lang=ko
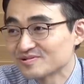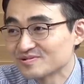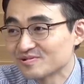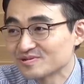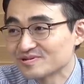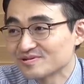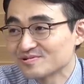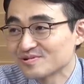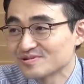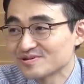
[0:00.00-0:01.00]
아, 어제
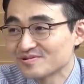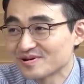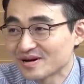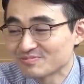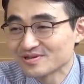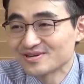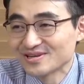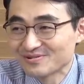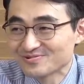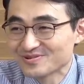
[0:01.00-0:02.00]
셀트리온 헬스케어가 갑자기
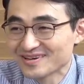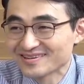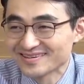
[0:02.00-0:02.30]
장중에